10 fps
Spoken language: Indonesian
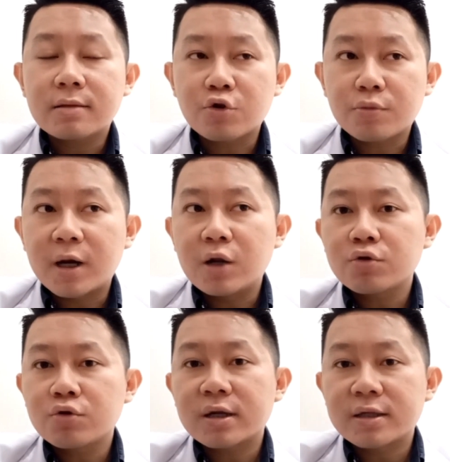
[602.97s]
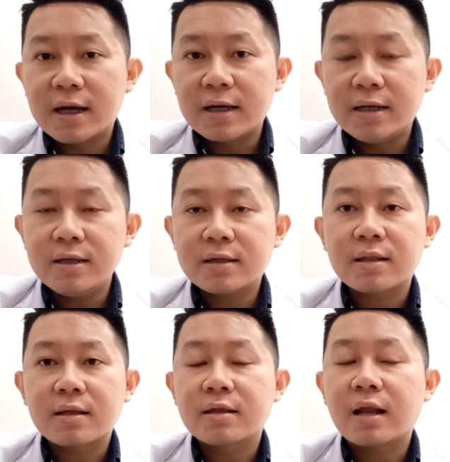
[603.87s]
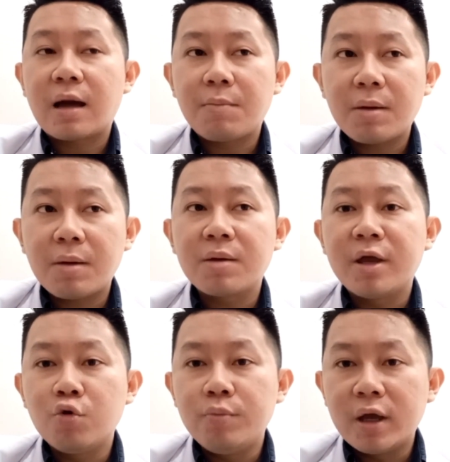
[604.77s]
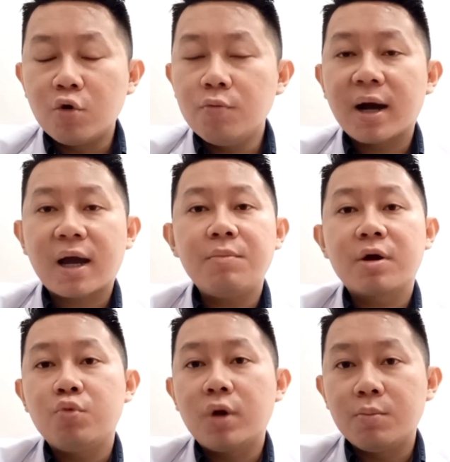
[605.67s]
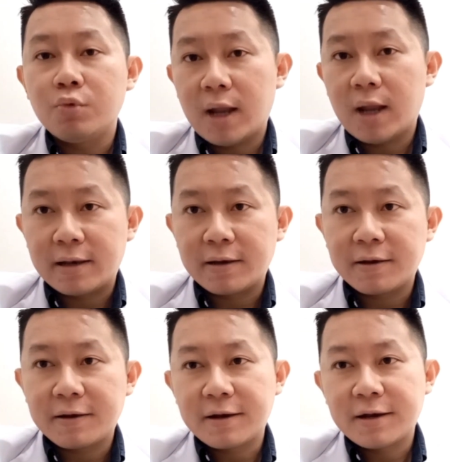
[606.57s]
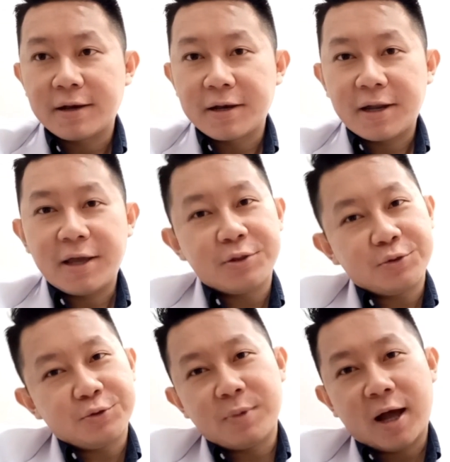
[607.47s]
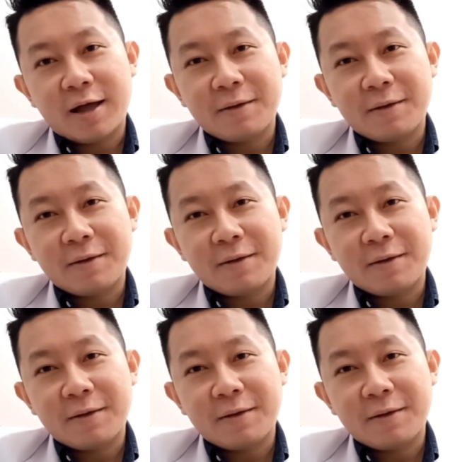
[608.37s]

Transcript: terus-menerus terjadi selama berminggu-minggu bahkan berbulan-bulan. Gitu. Oke. Okay.